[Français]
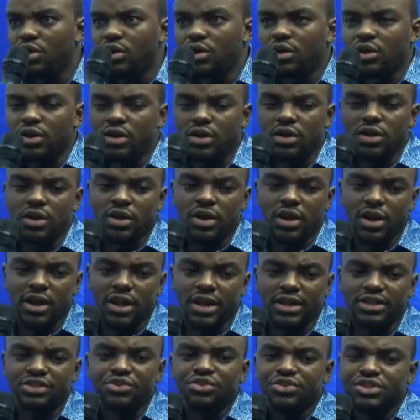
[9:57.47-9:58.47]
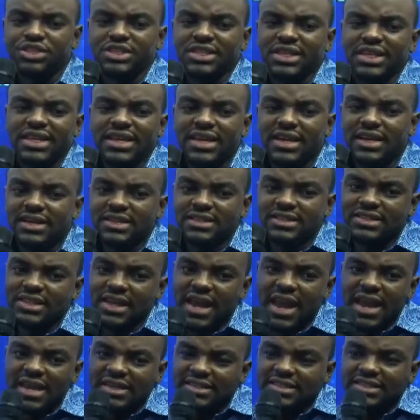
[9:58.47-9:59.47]
euh, industrialiser
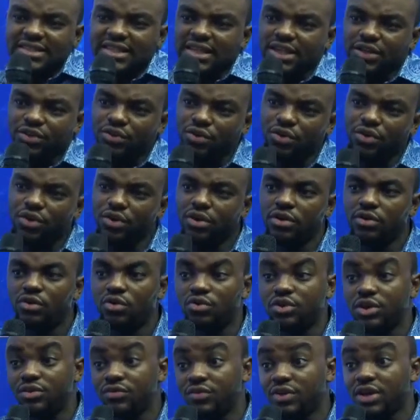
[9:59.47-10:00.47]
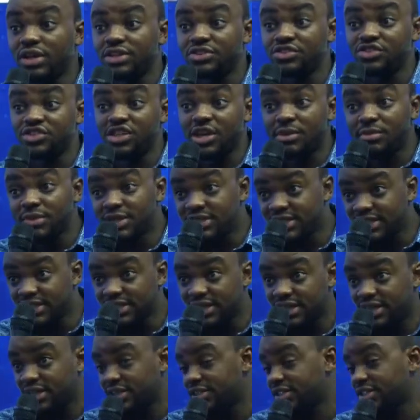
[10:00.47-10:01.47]
un secteur, on ne verra jamais cette
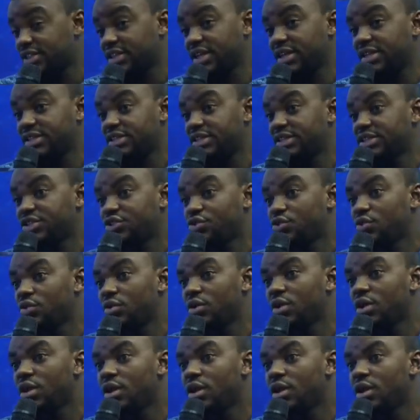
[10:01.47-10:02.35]
industrialisation,